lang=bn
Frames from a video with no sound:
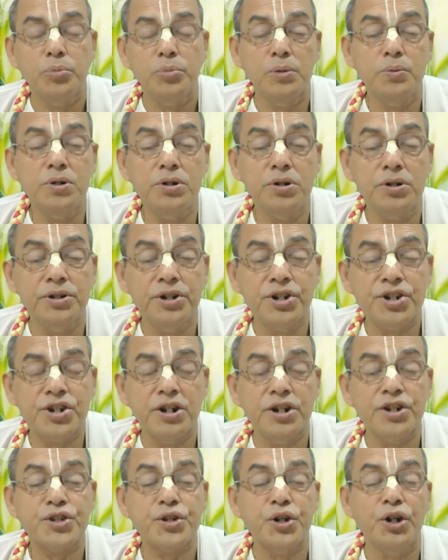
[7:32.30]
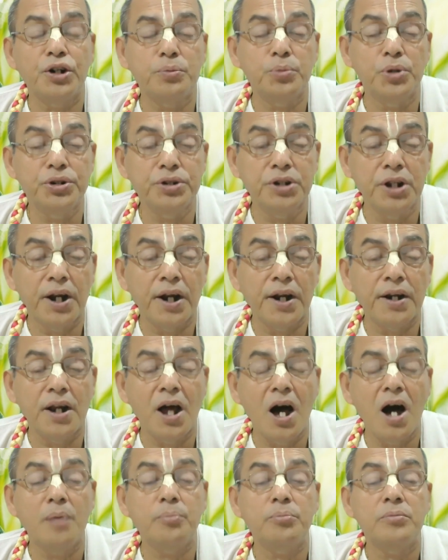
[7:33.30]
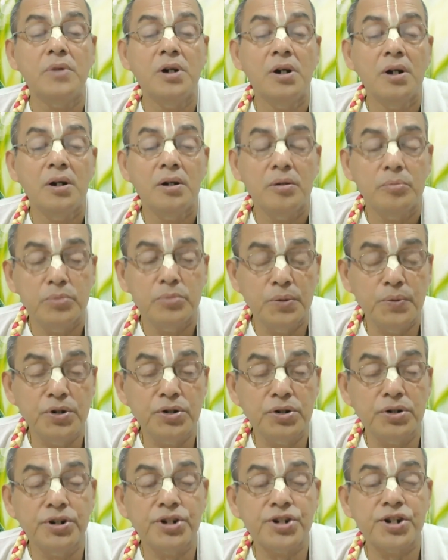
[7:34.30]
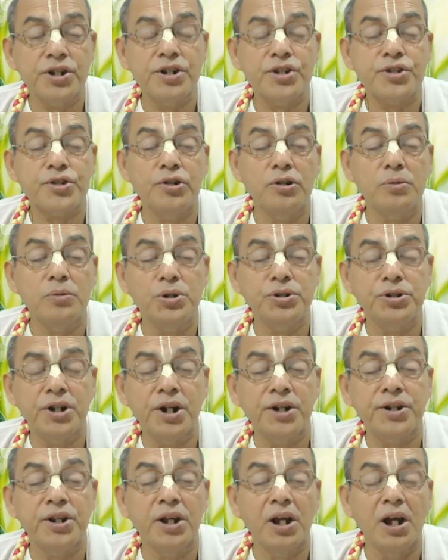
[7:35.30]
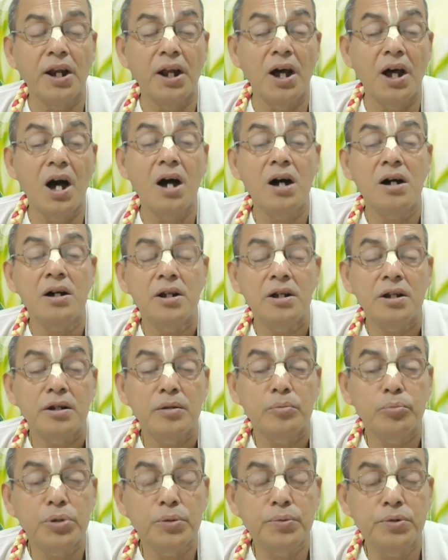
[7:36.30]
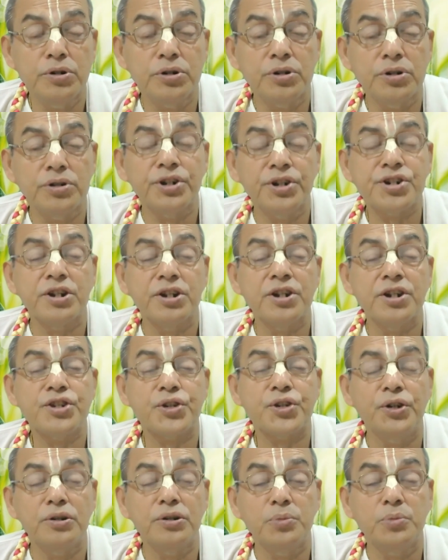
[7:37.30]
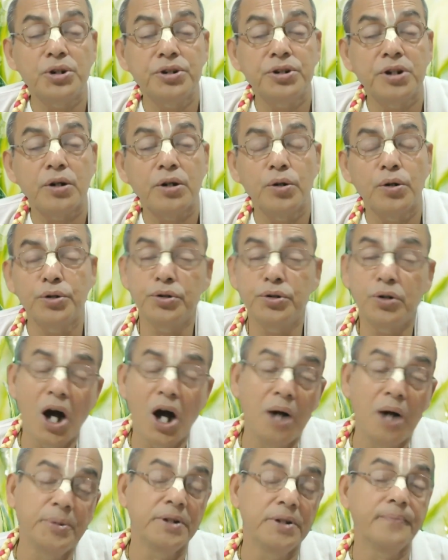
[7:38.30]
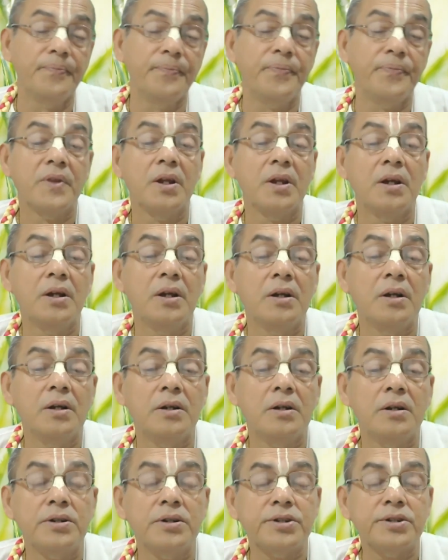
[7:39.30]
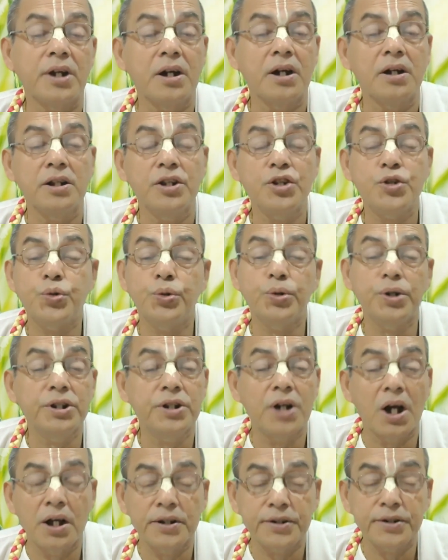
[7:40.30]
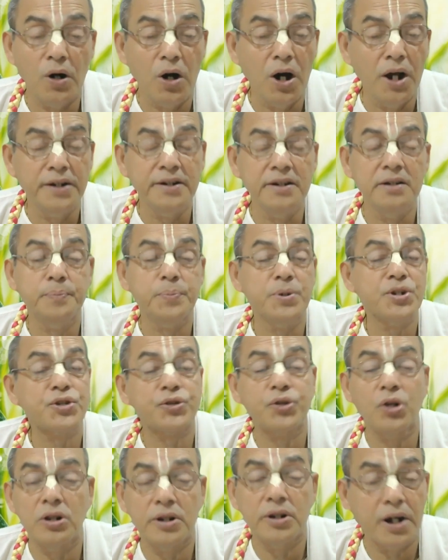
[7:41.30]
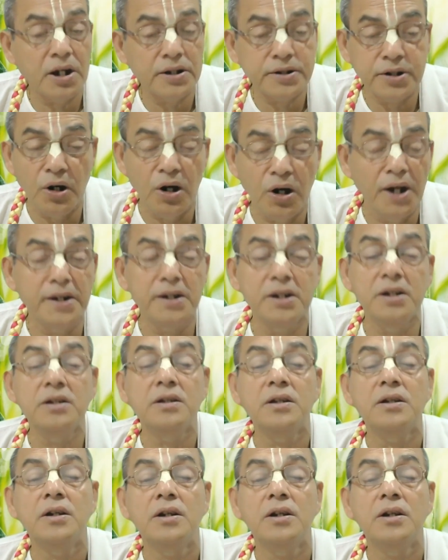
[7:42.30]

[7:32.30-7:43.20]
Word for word: বিভিন্ন দেশের ইস্কন মন্দিরের নাম বিভিন্ন দেশের ইস্কন মন্দিরের ঠিকানা বিভিন্ন দেশের ইস্কন মন্দিরের অনুগামী সেখানে ছুরি দেখাতে হয়নি পিস্তল দেখাতে হয়নি